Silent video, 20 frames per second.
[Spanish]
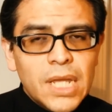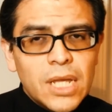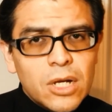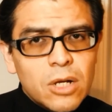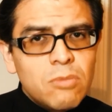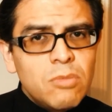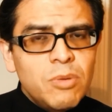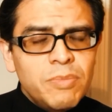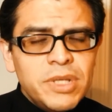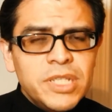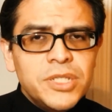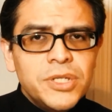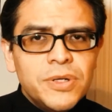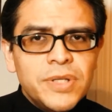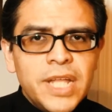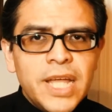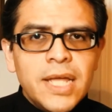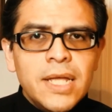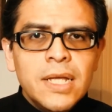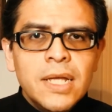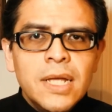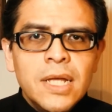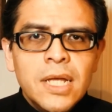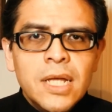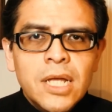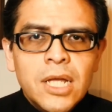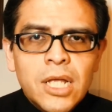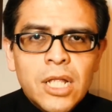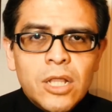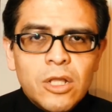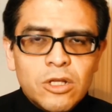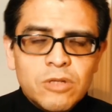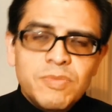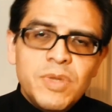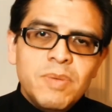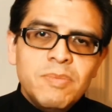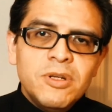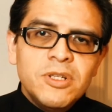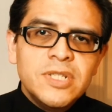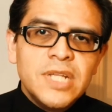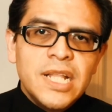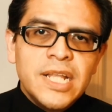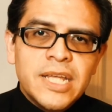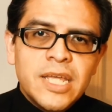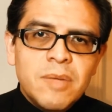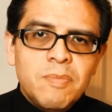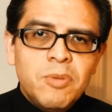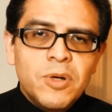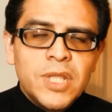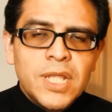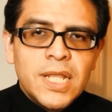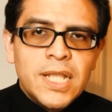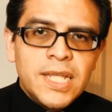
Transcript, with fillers: Como mencioné, los miembros del equipo de